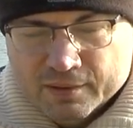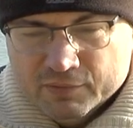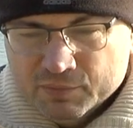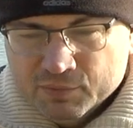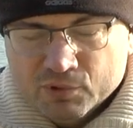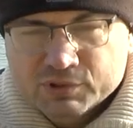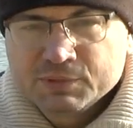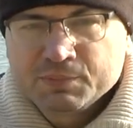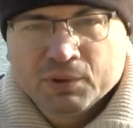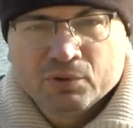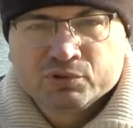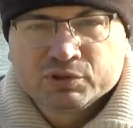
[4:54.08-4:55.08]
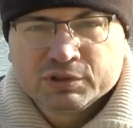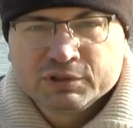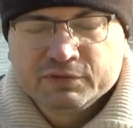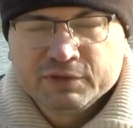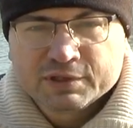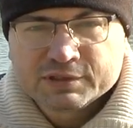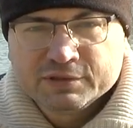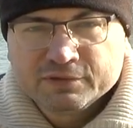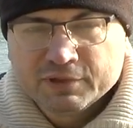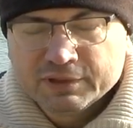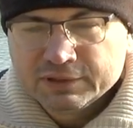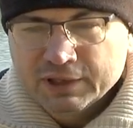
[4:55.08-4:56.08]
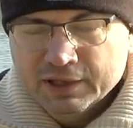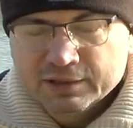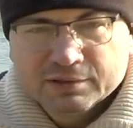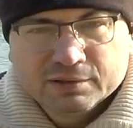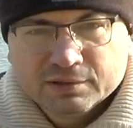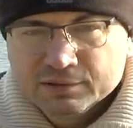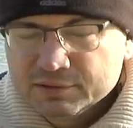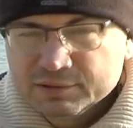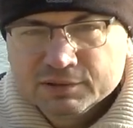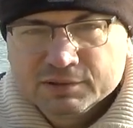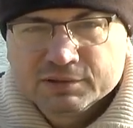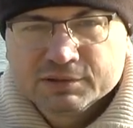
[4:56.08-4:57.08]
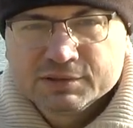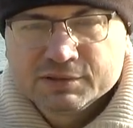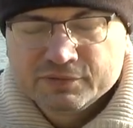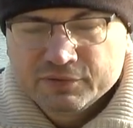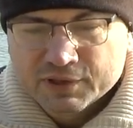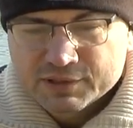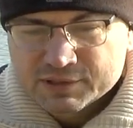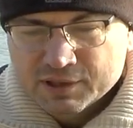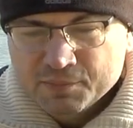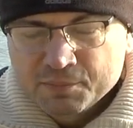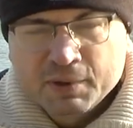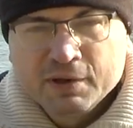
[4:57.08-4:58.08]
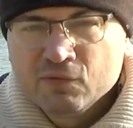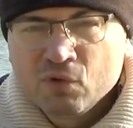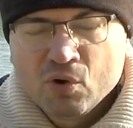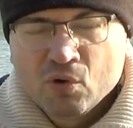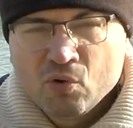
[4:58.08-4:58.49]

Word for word: вы просто получите зверский фонтан, э, зверское пылевое